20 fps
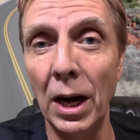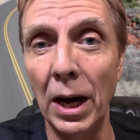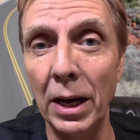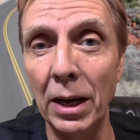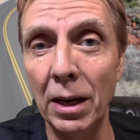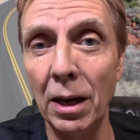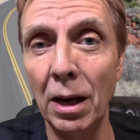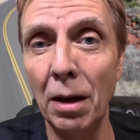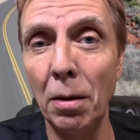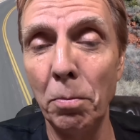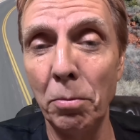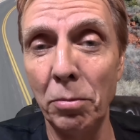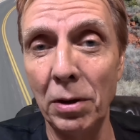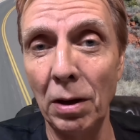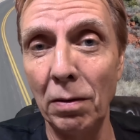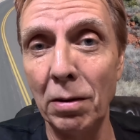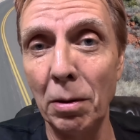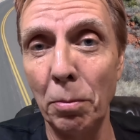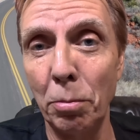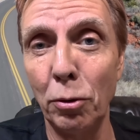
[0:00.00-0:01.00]
andere
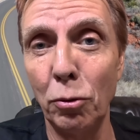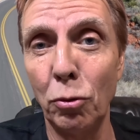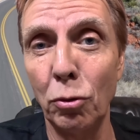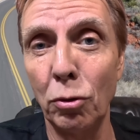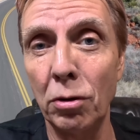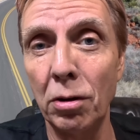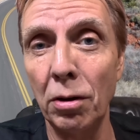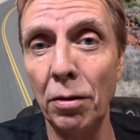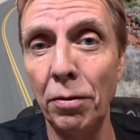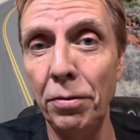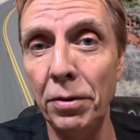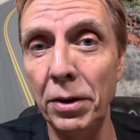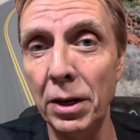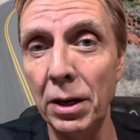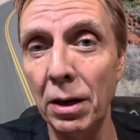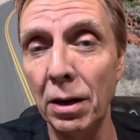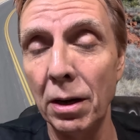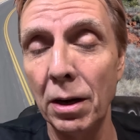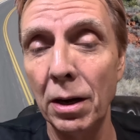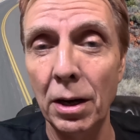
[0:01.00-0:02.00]
Testerprodukte
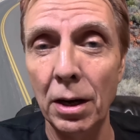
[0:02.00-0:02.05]
wie